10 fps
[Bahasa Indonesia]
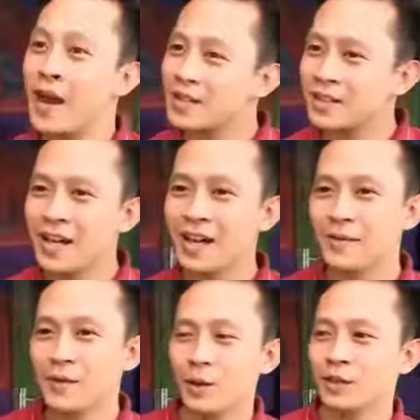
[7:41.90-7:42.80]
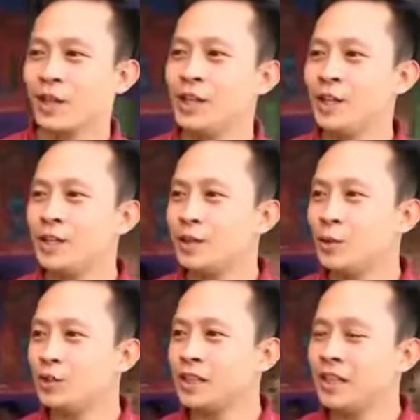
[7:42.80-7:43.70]
biasa. Jadi
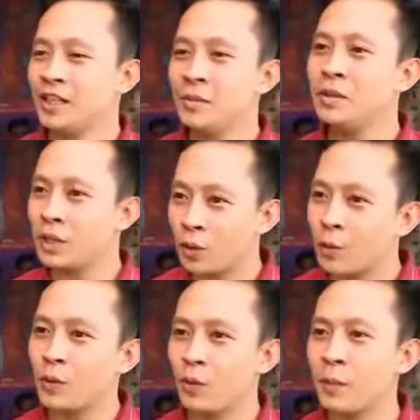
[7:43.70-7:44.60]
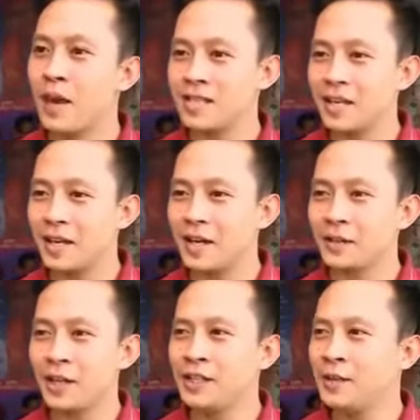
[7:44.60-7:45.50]
ustadznya ini benar luar biasa ya.
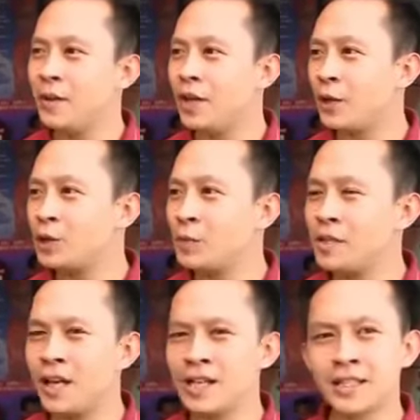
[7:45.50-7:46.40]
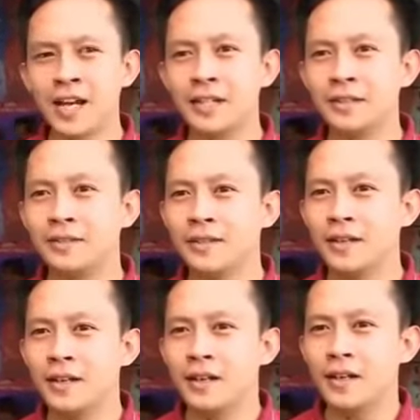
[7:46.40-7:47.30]
Jadi beliau itu menjelaskan
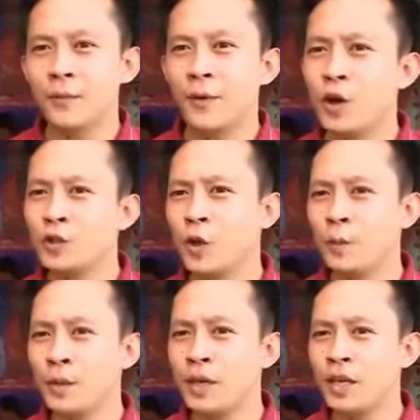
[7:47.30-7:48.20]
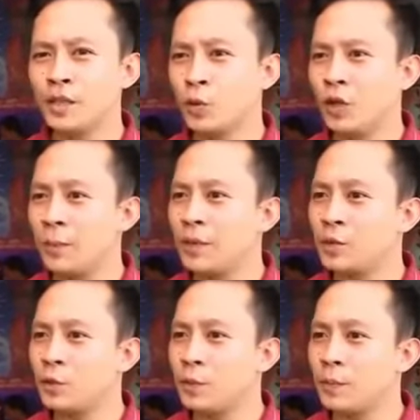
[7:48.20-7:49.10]
filosofi sulapnya
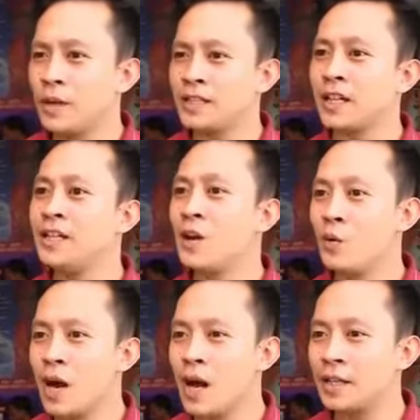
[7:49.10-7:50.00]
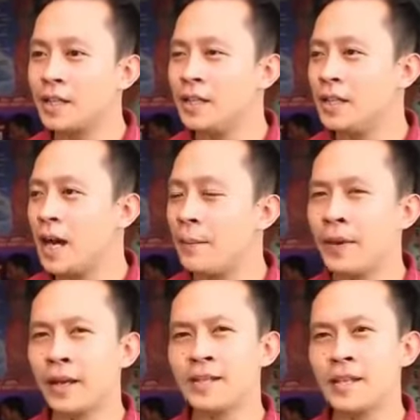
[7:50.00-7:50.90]
itu berdasarkan dakwah. Jadi apa
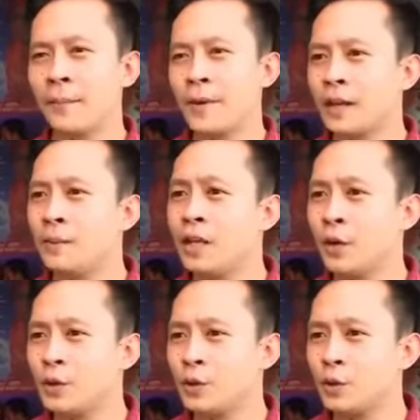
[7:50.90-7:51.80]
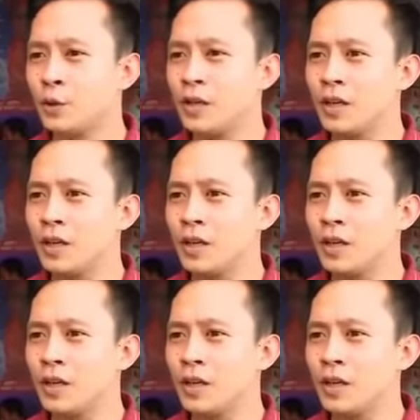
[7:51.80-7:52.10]
yang disampaikan beliau itu